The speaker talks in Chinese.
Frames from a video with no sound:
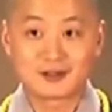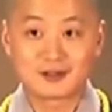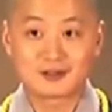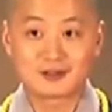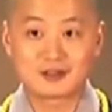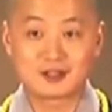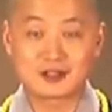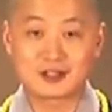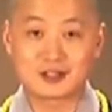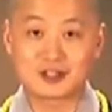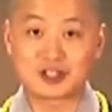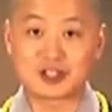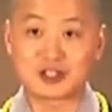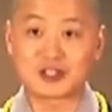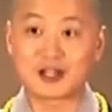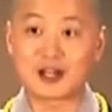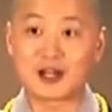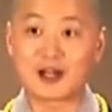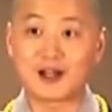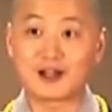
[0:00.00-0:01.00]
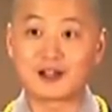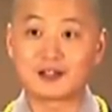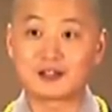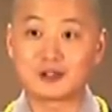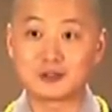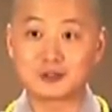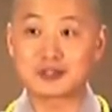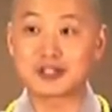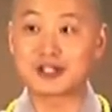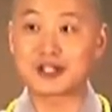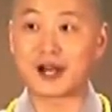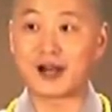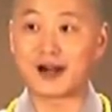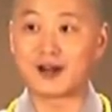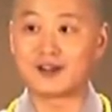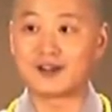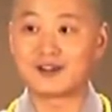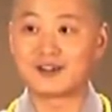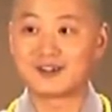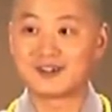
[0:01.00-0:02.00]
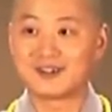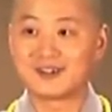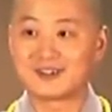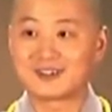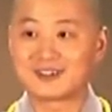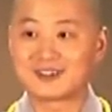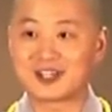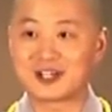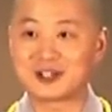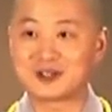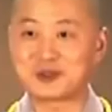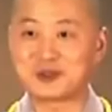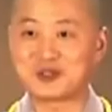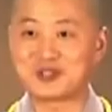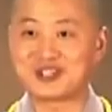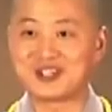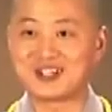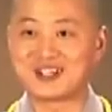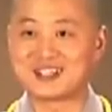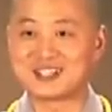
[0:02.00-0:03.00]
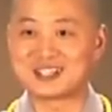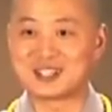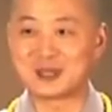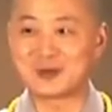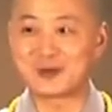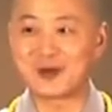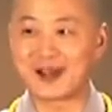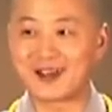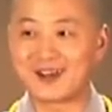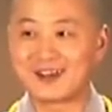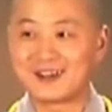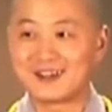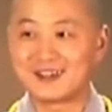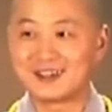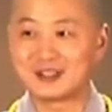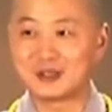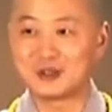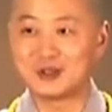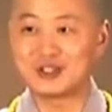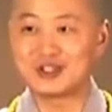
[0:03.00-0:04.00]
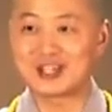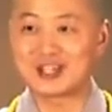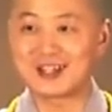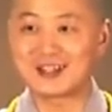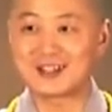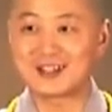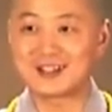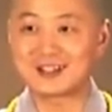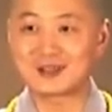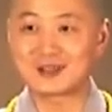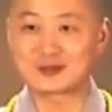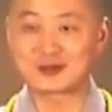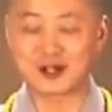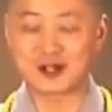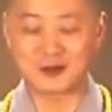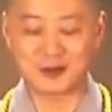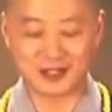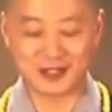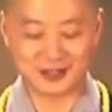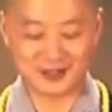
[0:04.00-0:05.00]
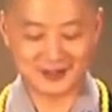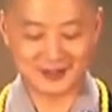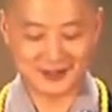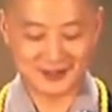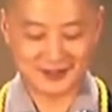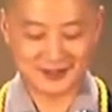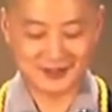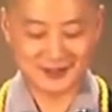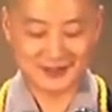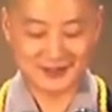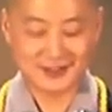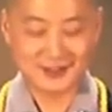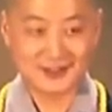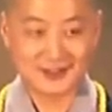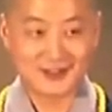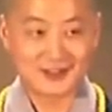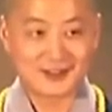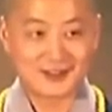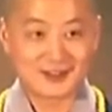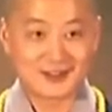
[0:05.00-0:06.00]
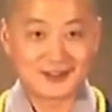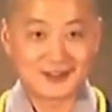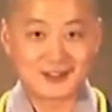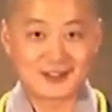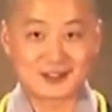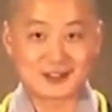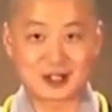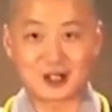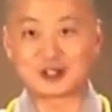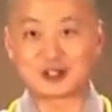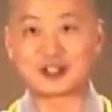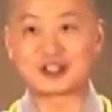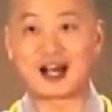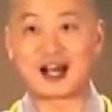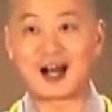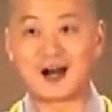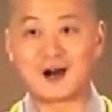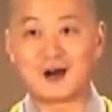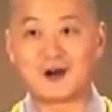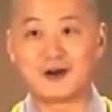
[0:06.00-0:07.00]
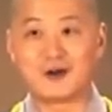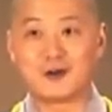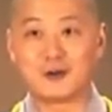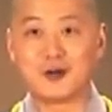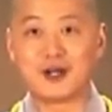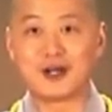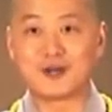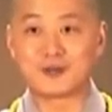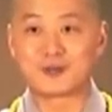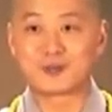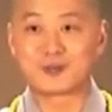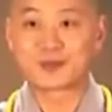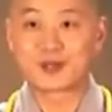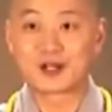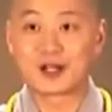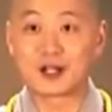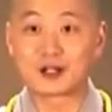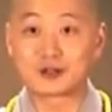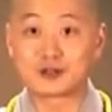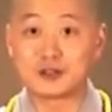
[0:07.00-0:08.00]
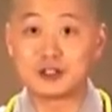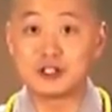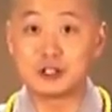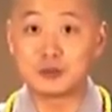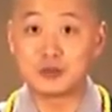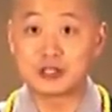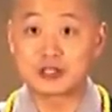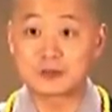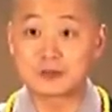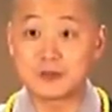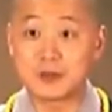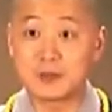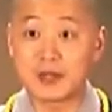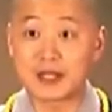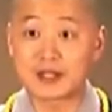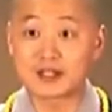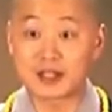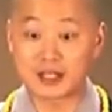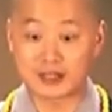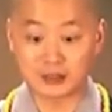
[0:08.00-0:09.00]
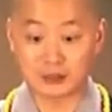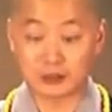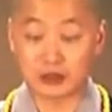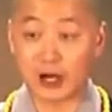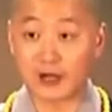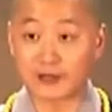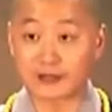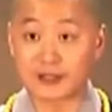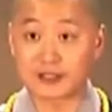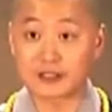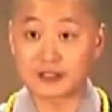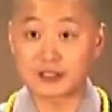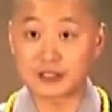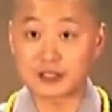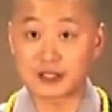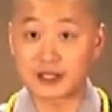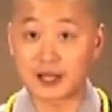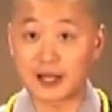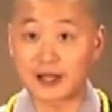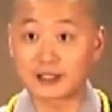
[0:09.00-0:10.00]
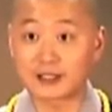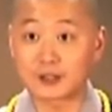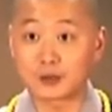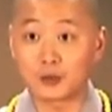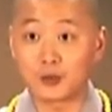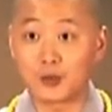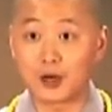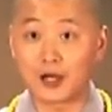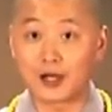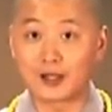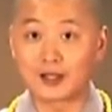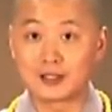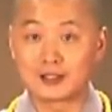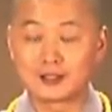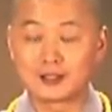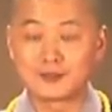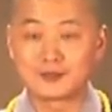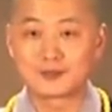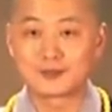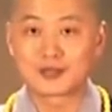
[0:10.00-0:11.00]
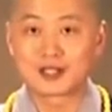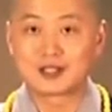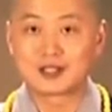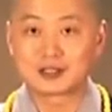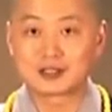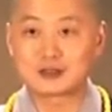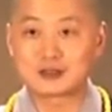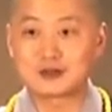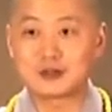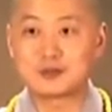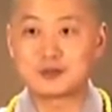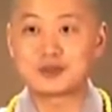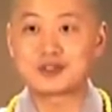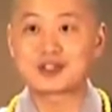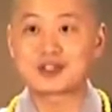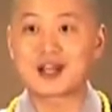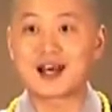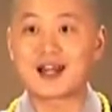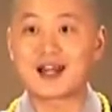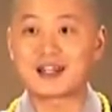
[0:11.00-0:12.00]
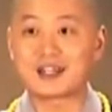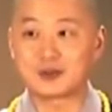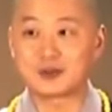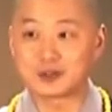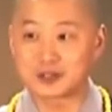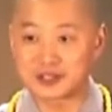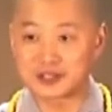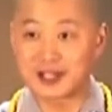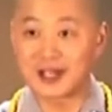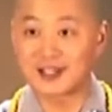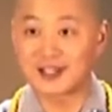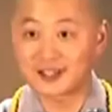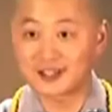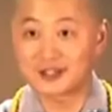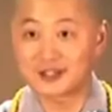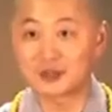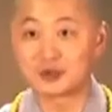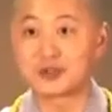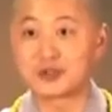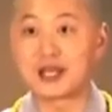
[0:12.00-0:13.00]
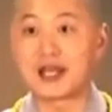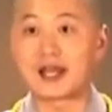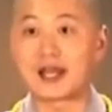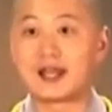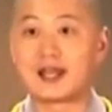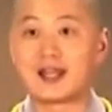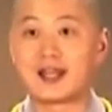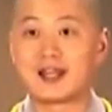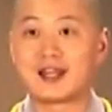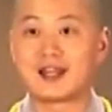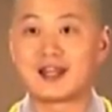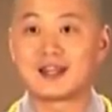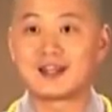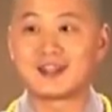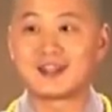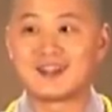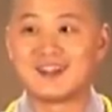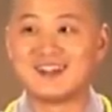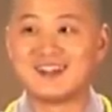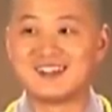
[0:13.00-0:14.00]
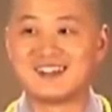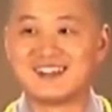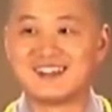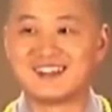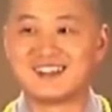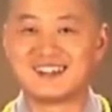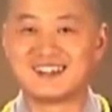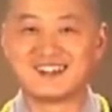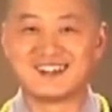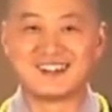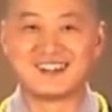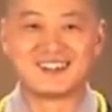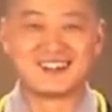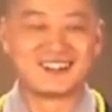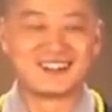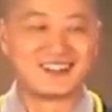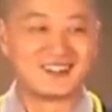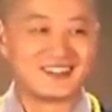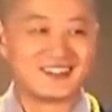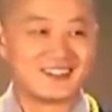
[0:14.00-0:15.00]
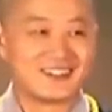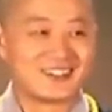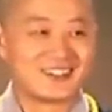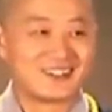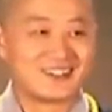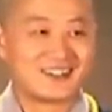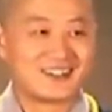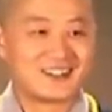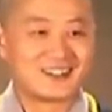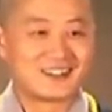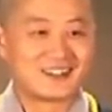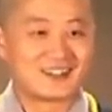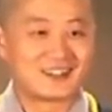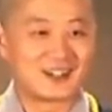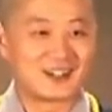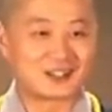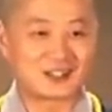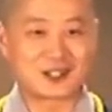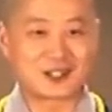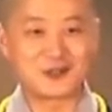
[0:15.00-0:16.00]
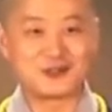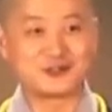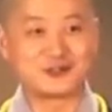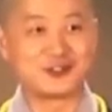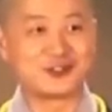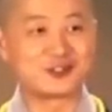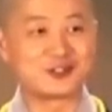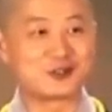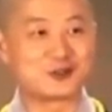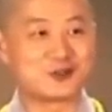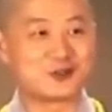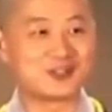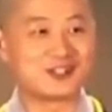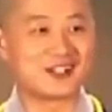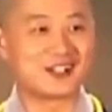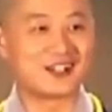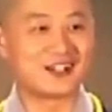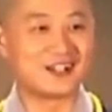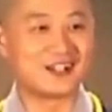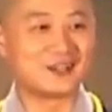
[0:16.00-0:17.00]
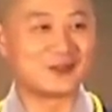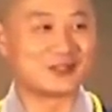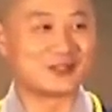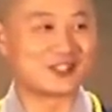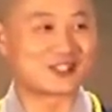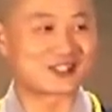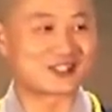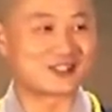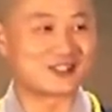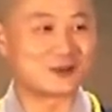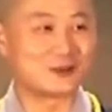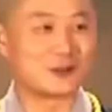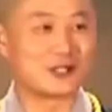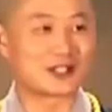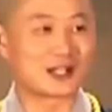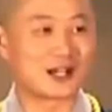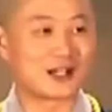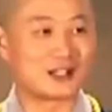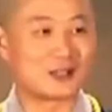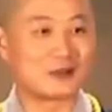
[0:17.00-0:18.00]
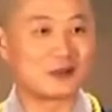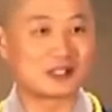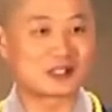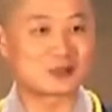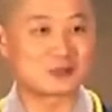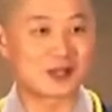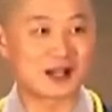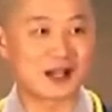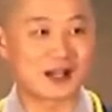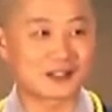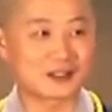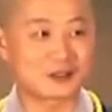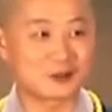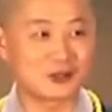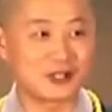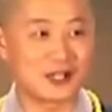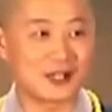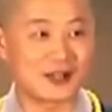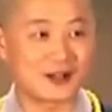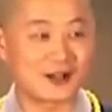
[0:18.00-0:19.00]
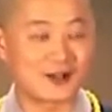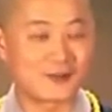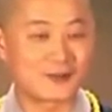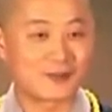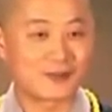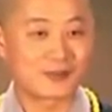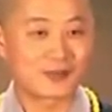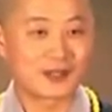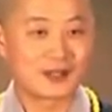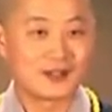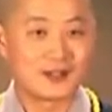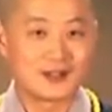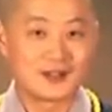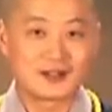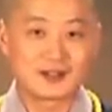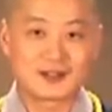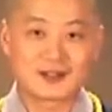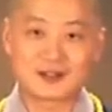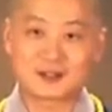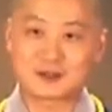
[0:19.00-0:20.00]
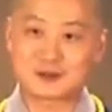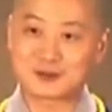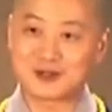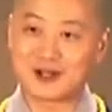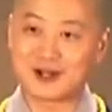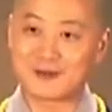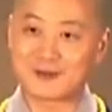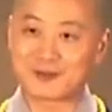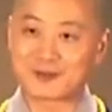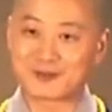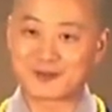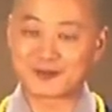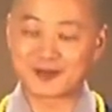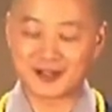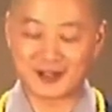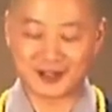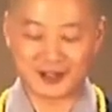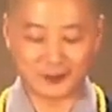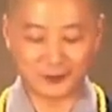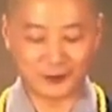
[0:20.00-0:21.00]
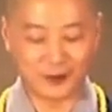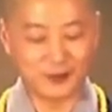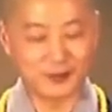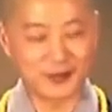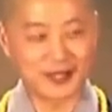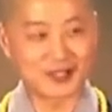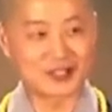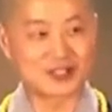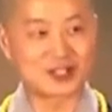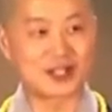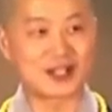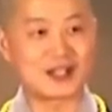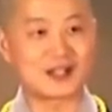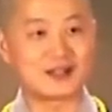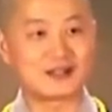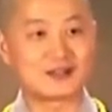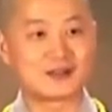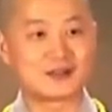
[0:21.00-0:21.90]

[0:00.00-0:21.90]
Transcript: 这个乞丐都这样，他觉得很奇怪。有一天呢，就专门。找到他问，啊，说你为什么每天都躺在这里看着我？他说：“我不是看你，我是看那个酒店。”啊，这个富翁就觉得很有意思，问他：“你为什么看酒店啊？”他说：“啊啊，我每天